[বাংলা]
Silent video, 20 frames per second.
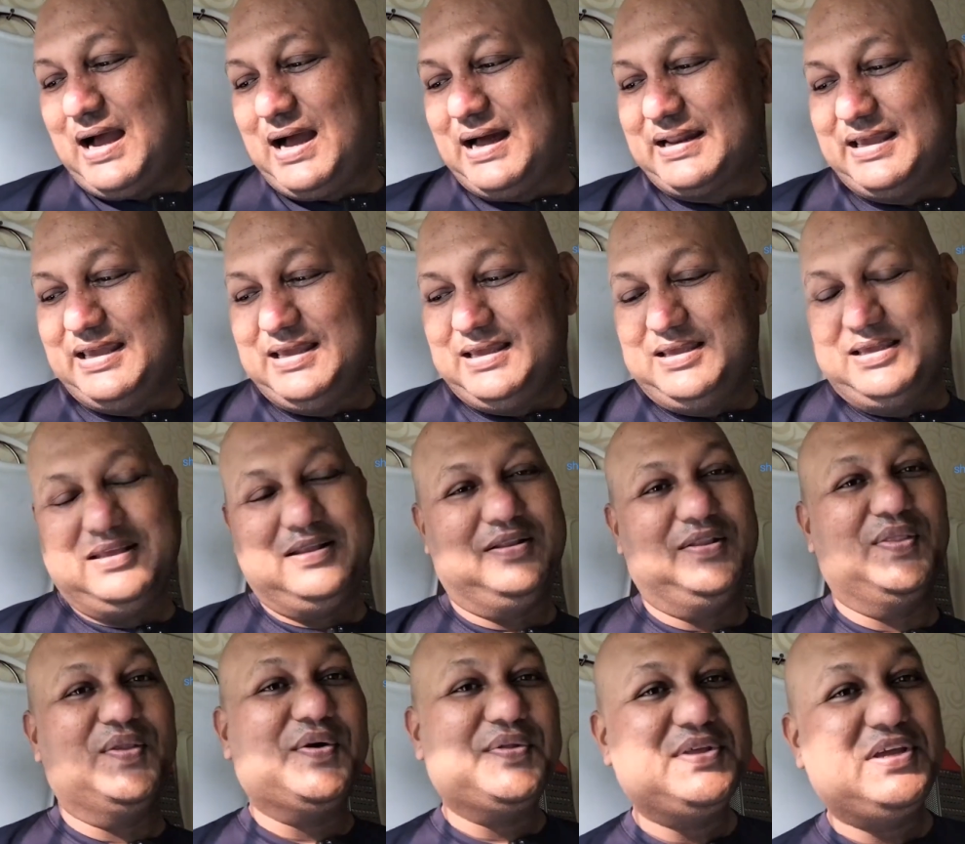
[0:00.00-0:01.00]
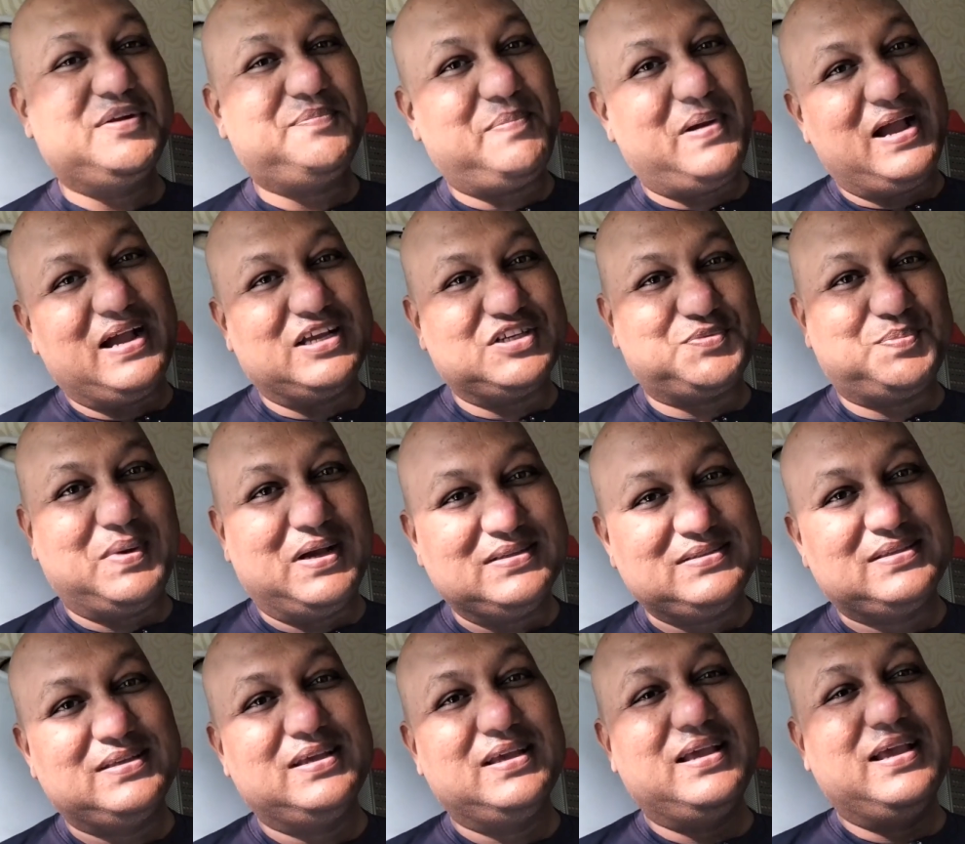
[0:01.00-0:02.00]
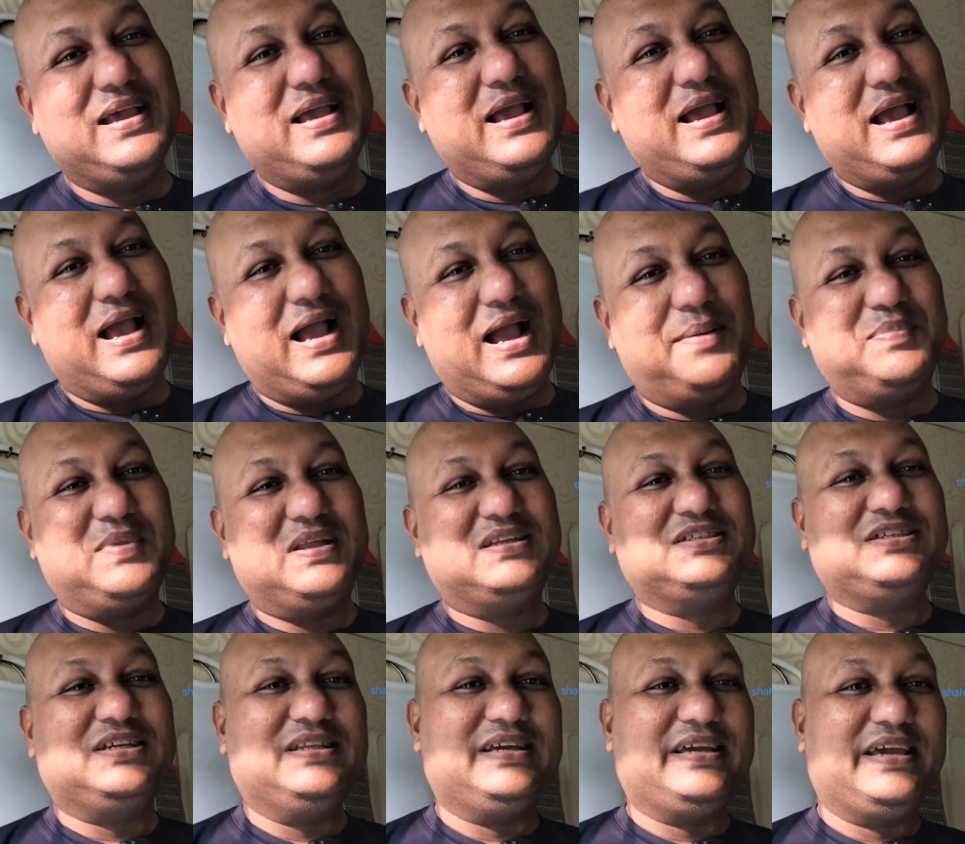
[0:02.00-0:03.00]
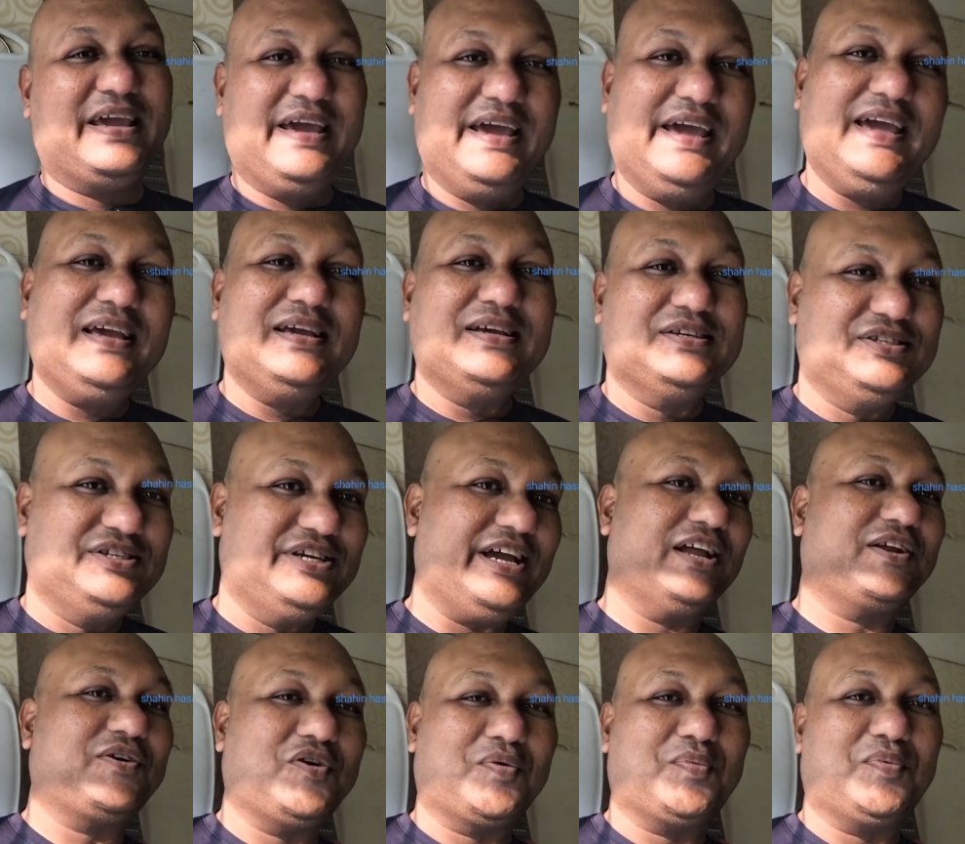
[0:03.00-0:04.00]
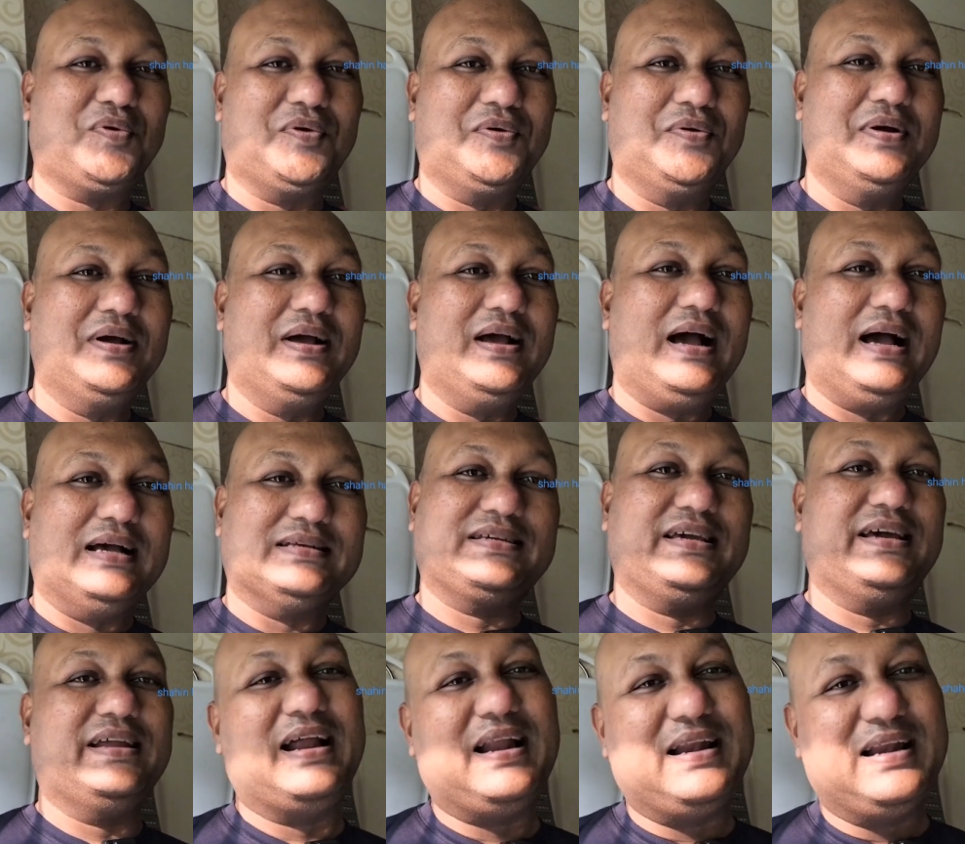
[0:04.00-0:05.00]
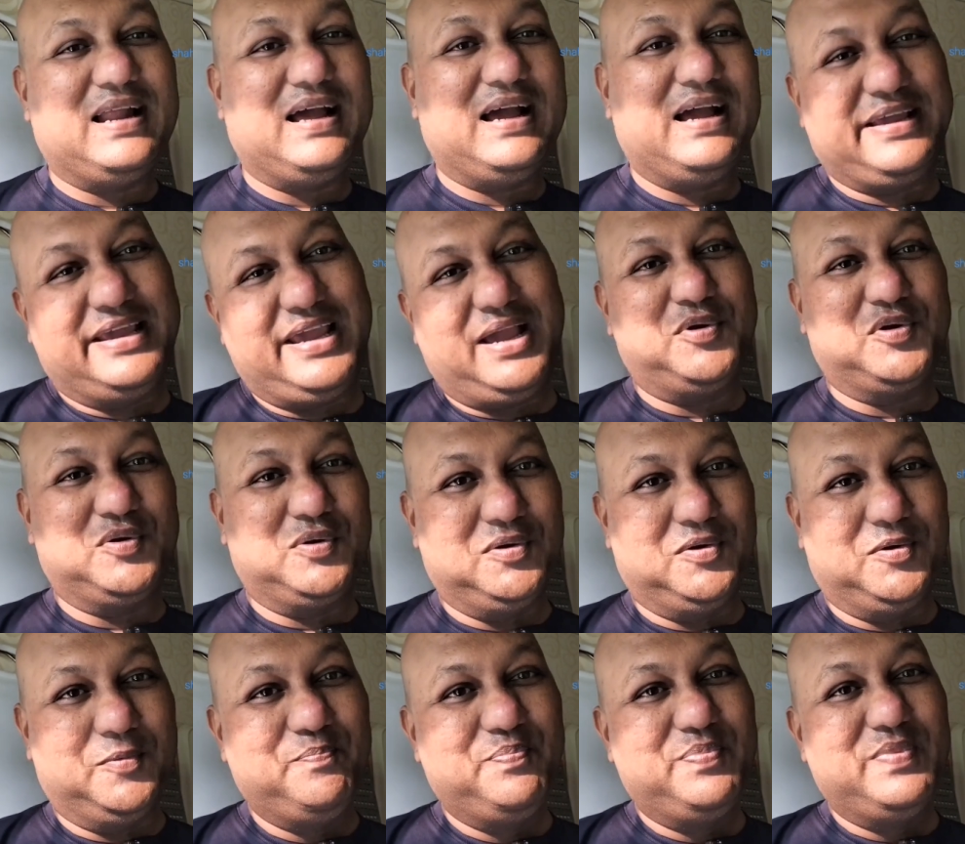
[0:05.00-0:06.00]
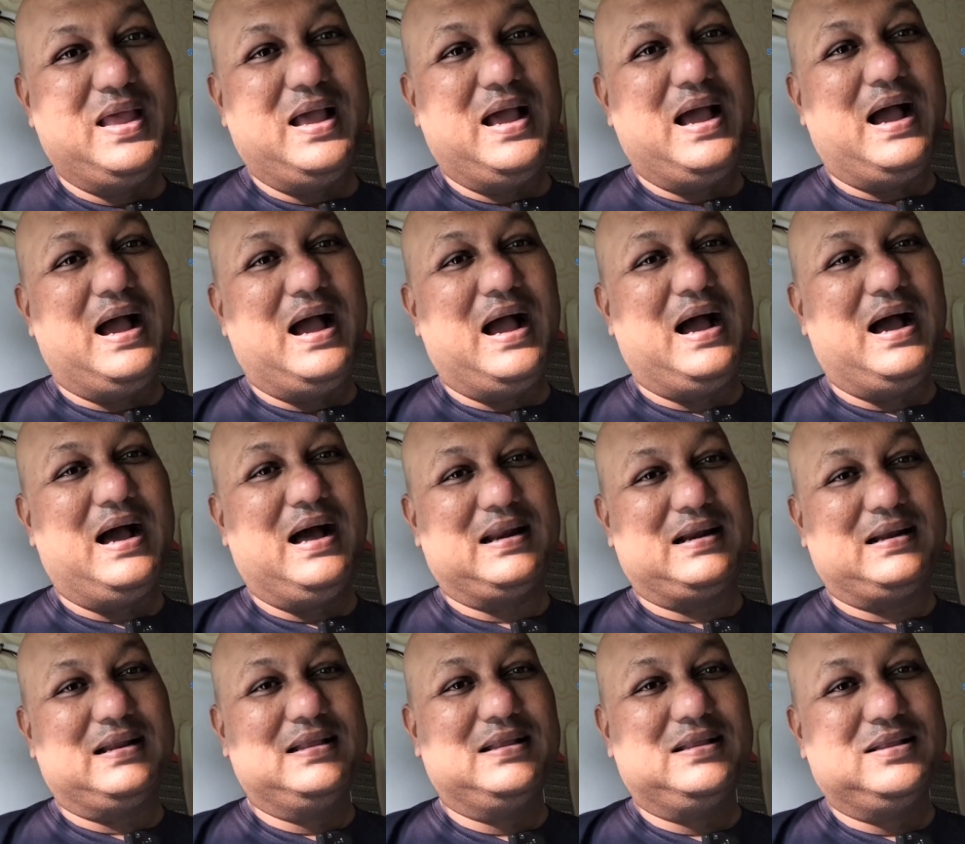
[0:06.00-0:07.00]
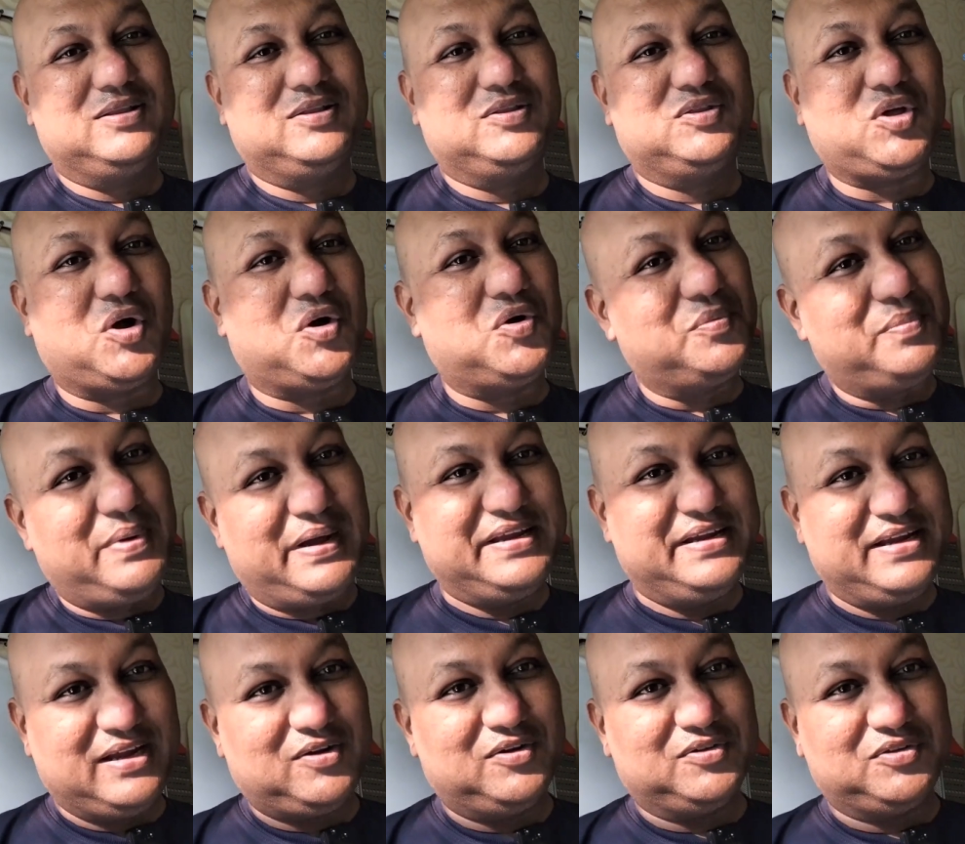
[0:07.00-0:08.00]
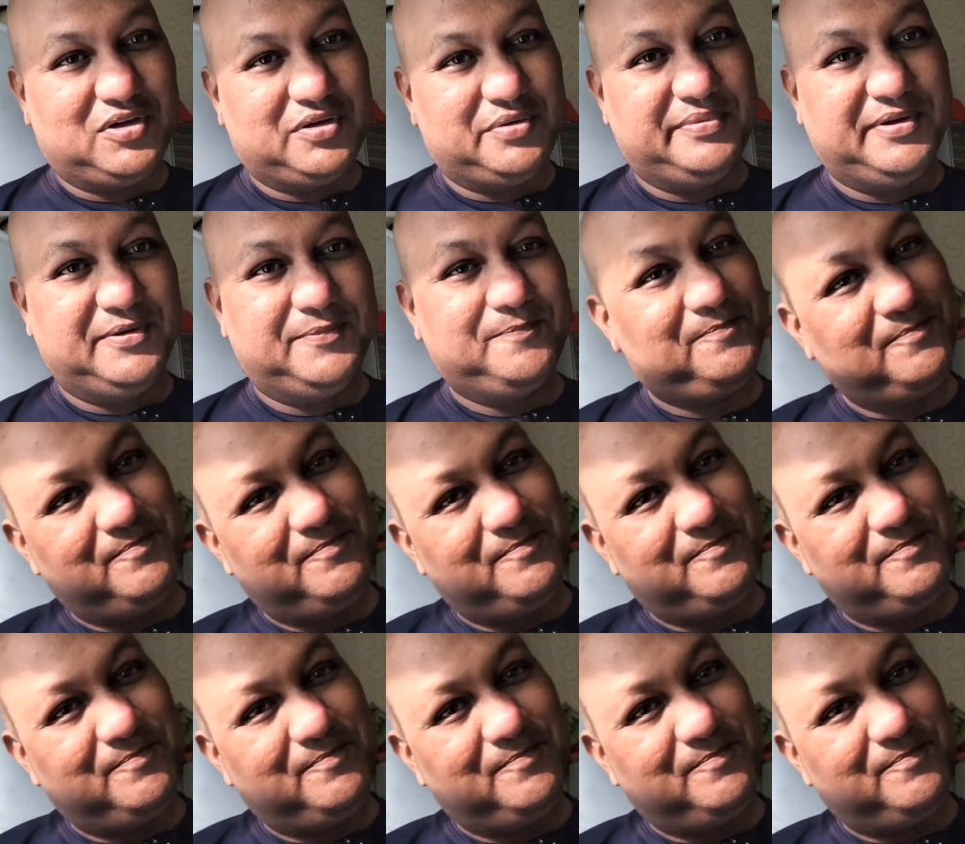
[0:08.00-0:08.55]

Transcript: আর এই নদীর পাঙাশ মাছ আপনাদের সাথে খেয়ে শেয়ার করব আজকের রান্না কেমন হলো আর তখন বাকিটা কথা হবে